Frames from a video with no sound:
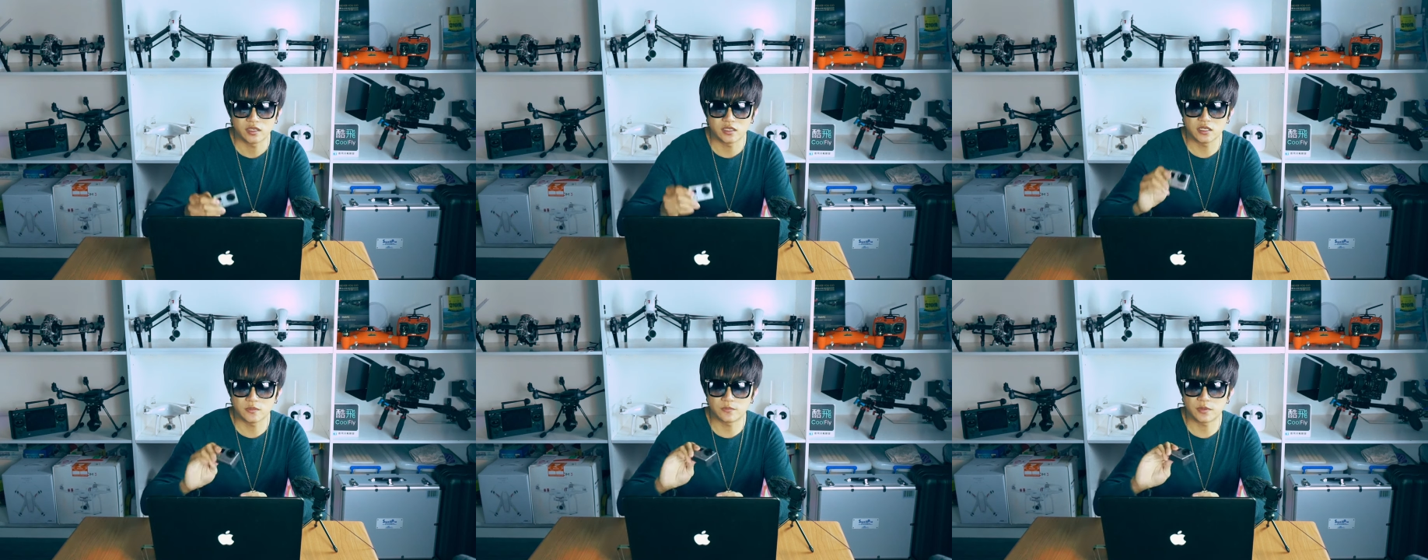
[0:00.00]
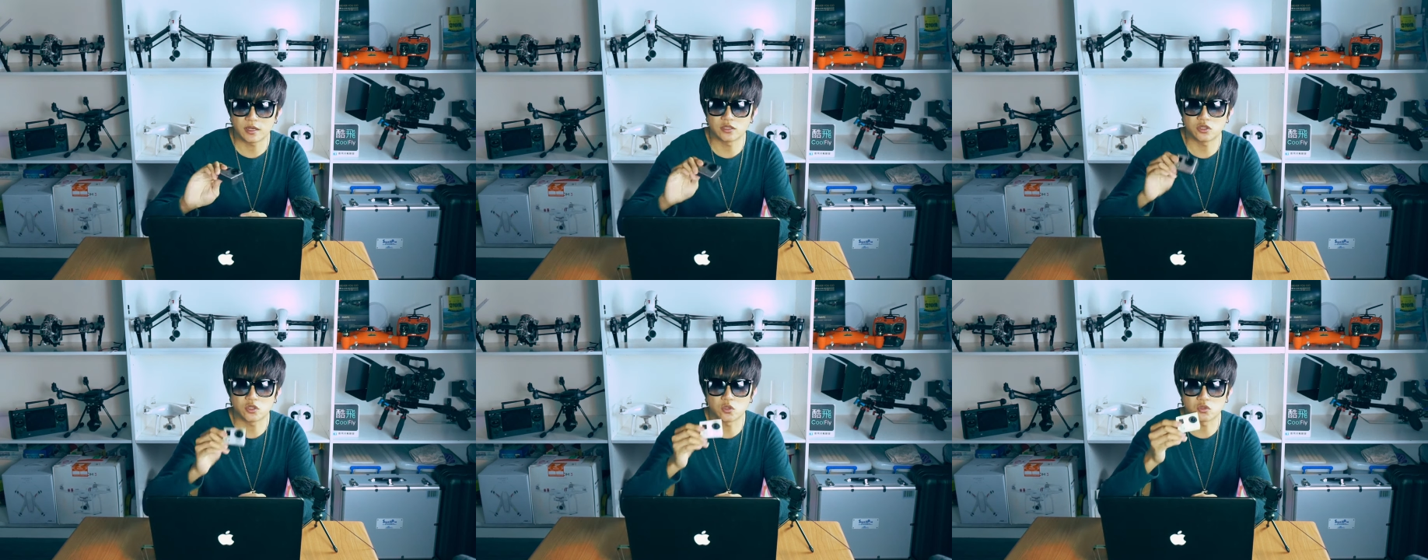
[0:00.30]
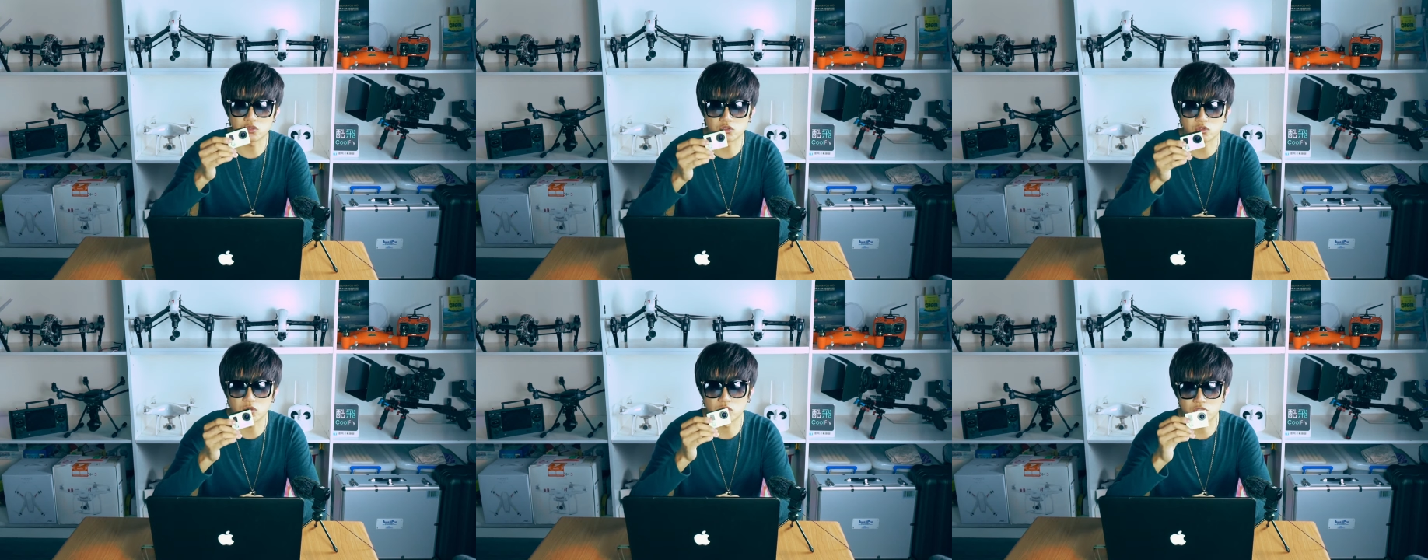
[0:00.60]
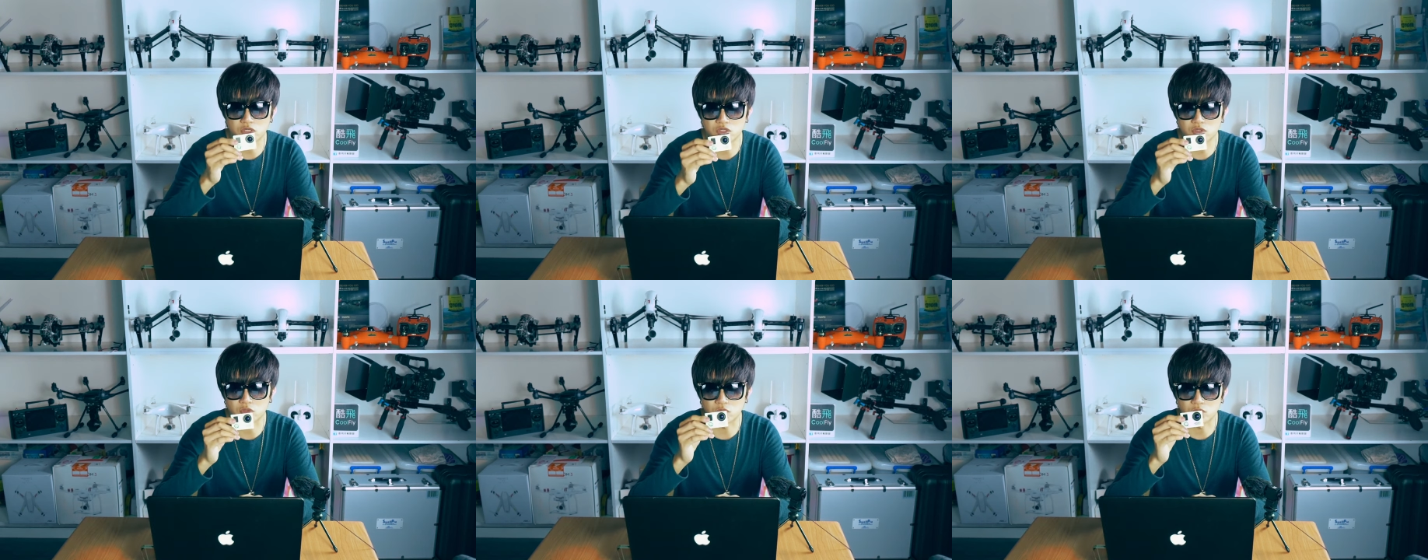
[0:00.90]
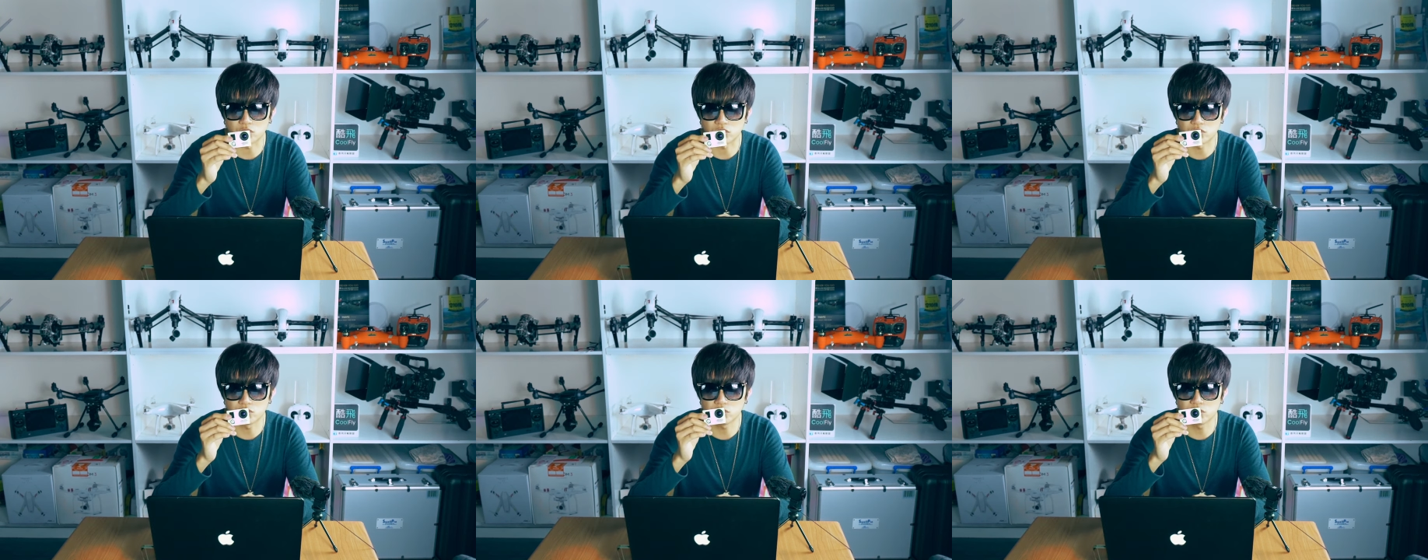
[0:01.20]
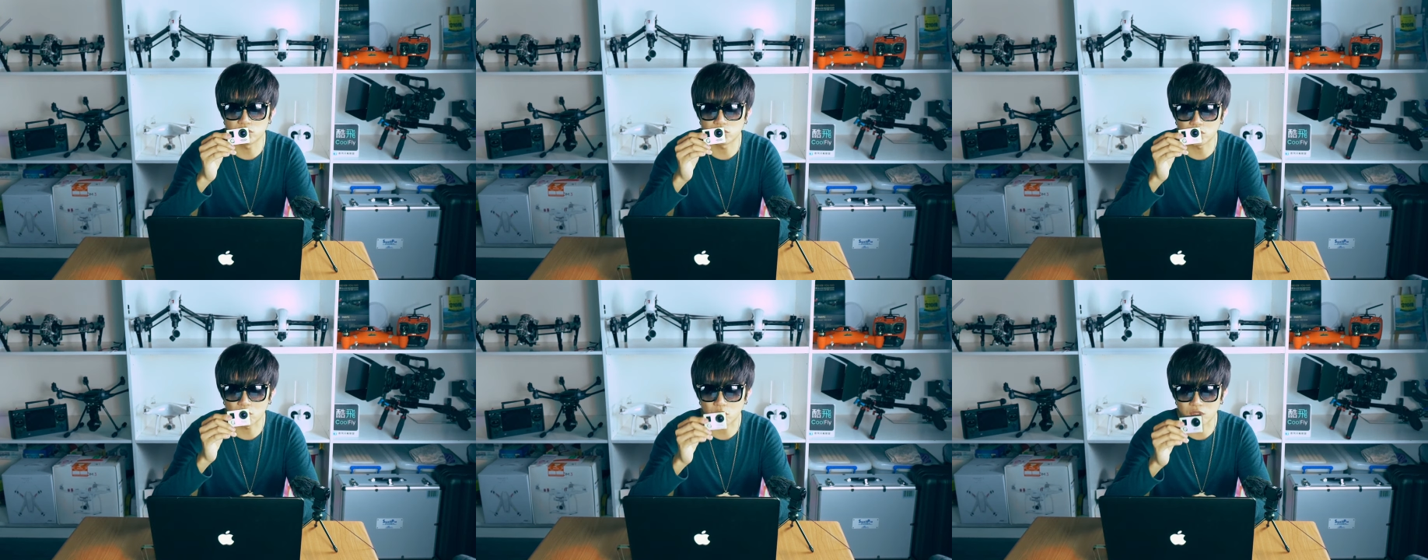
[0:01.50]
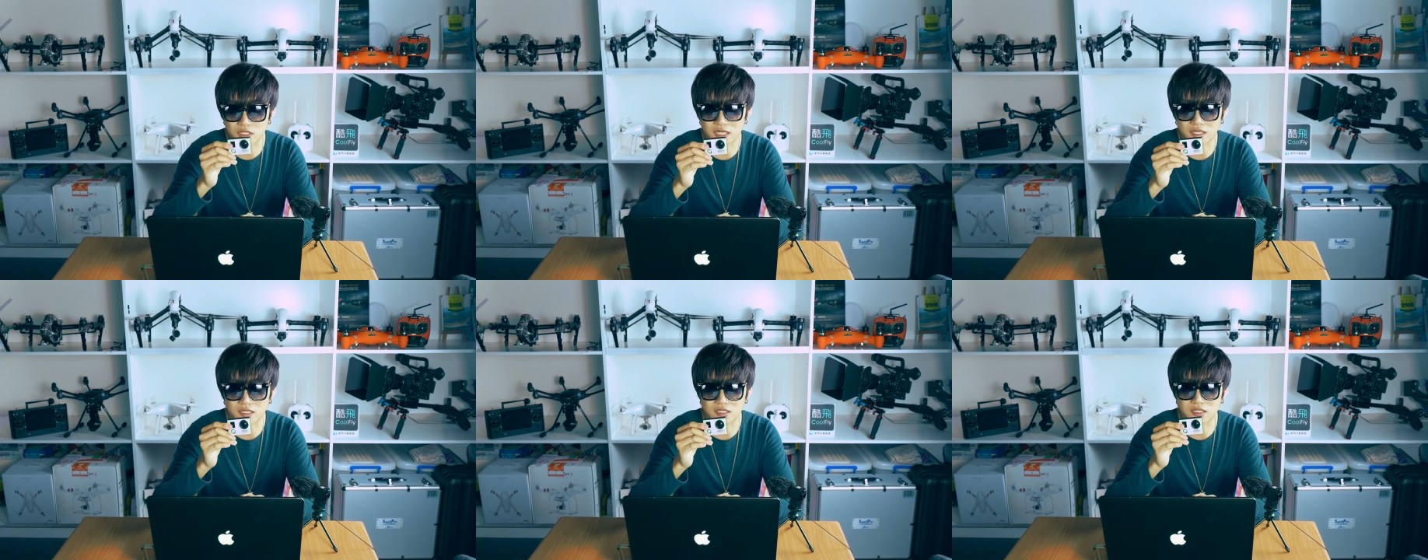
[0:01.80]
一般都是用这种运
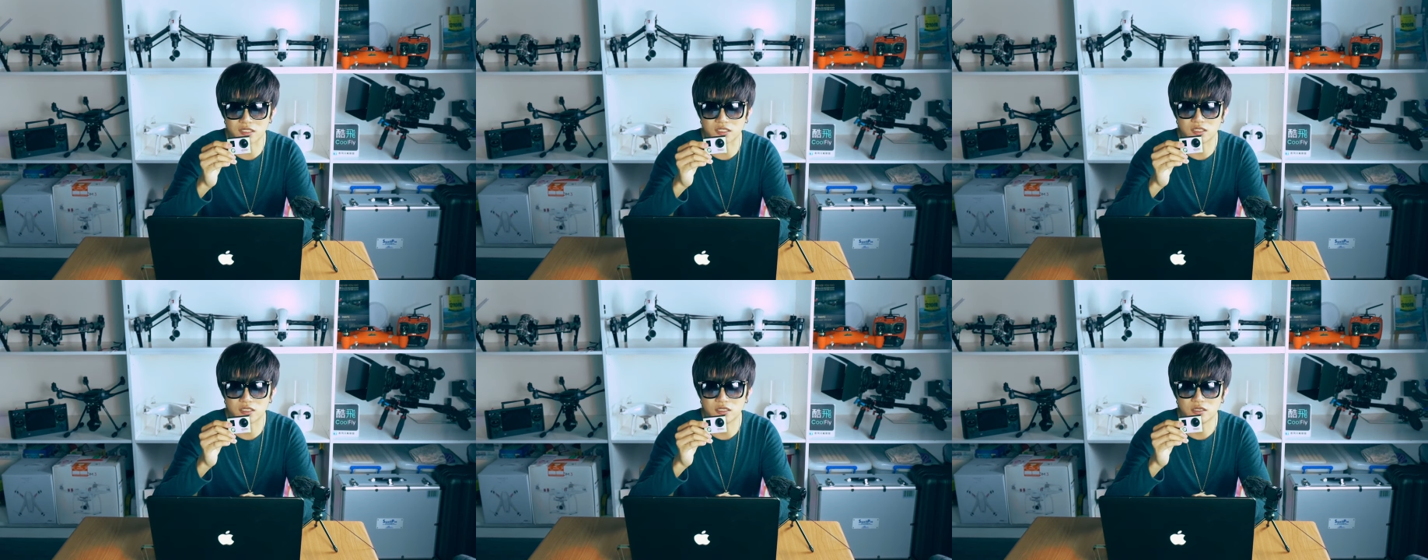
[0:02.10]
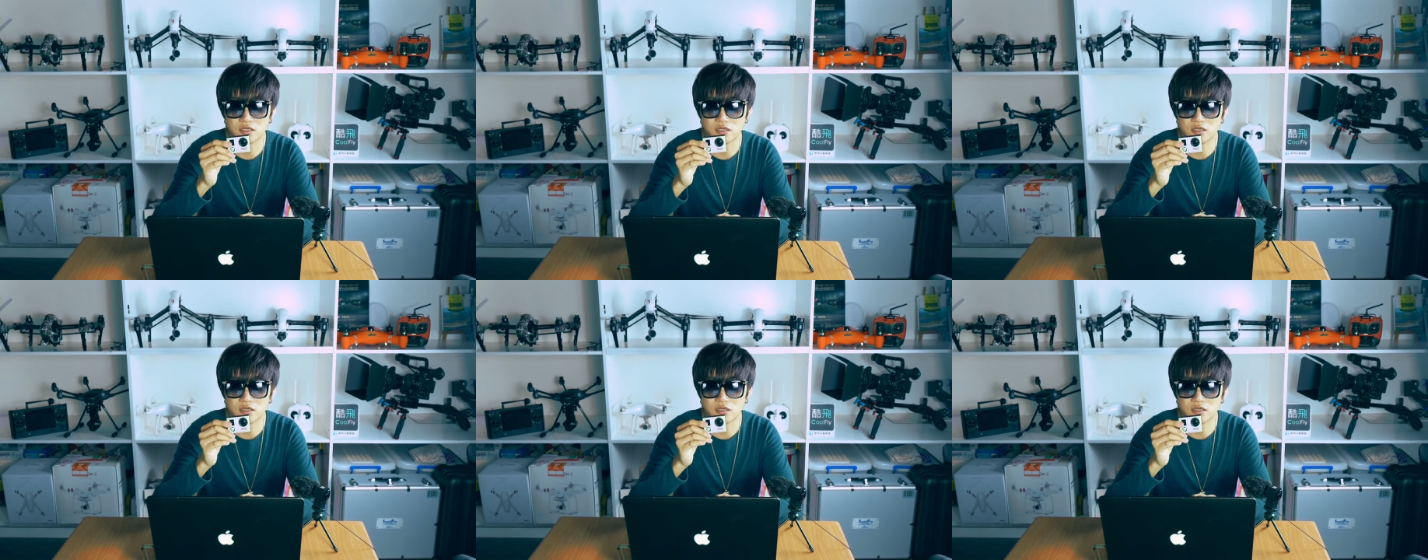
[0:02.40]
动相机。